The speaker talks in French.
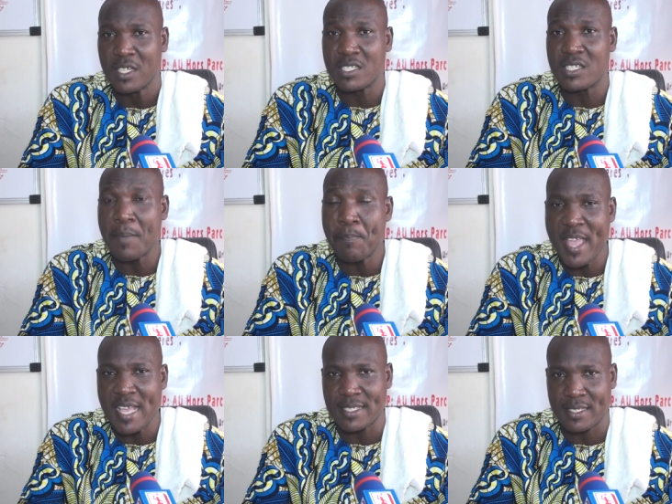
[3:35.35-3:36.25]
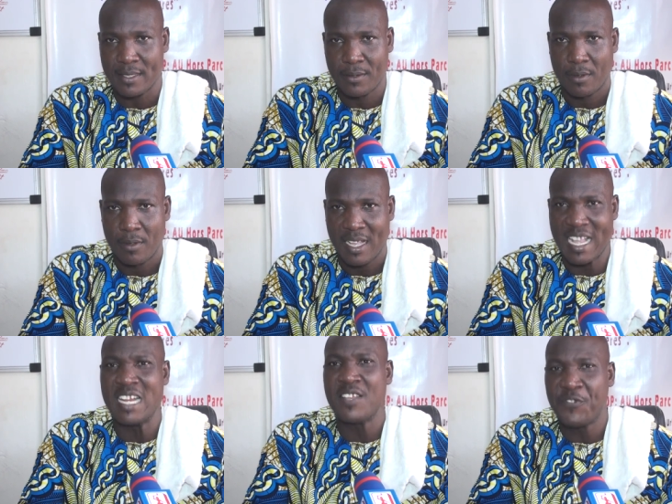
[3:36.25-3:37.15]
GPS
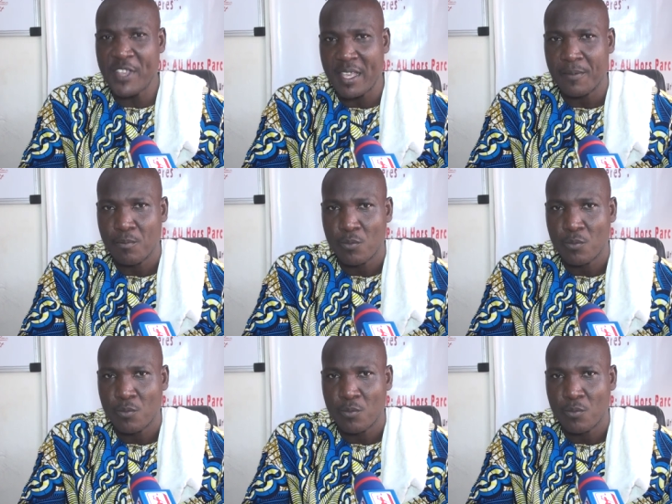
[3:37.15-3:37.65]
qualifiés